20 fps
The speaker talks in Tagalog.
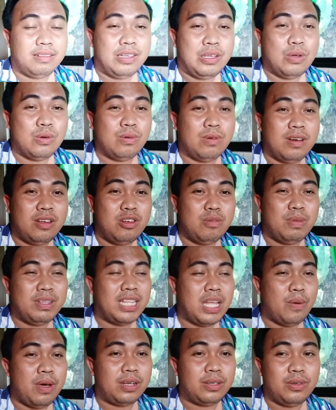yung ano
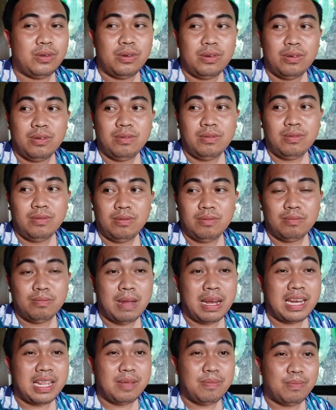pang tawag doon,
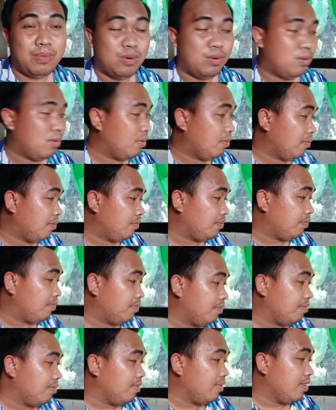malipong
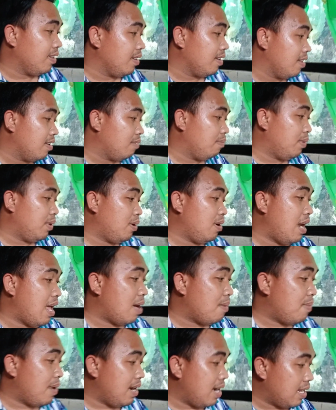pero
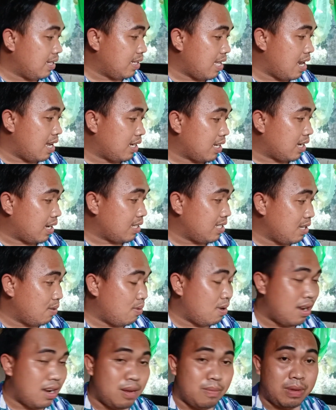laban lang talaga kasi
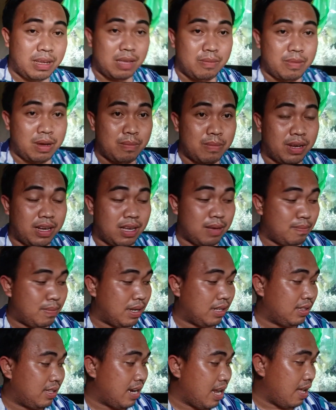wala namang ibang
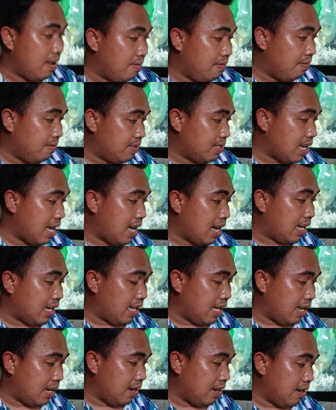makapag-drive sa
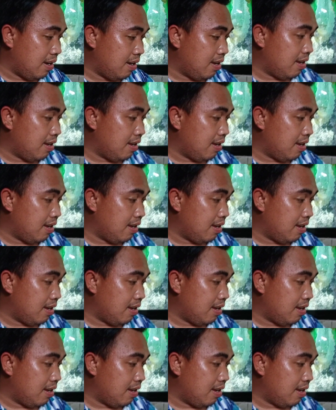akin.